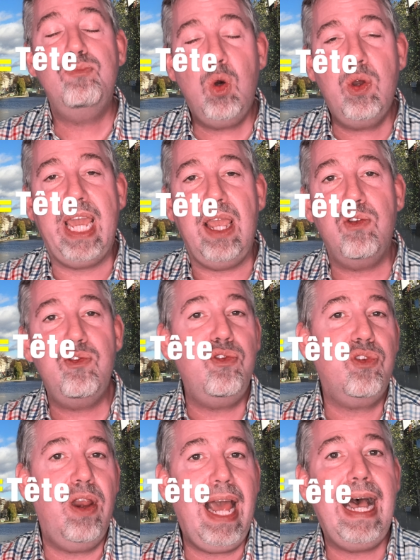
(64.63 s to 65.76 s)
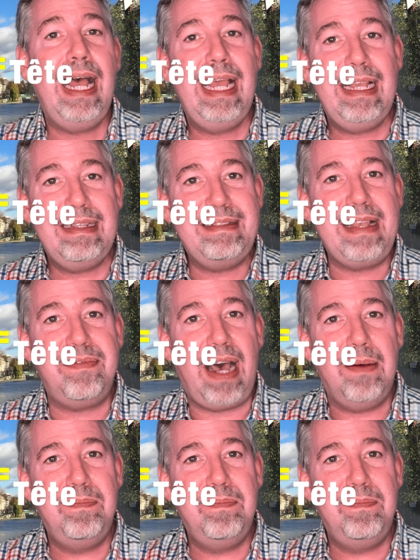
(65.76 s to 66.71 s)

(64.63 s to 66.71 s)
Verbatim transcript: Ok, jusque-là, ça va.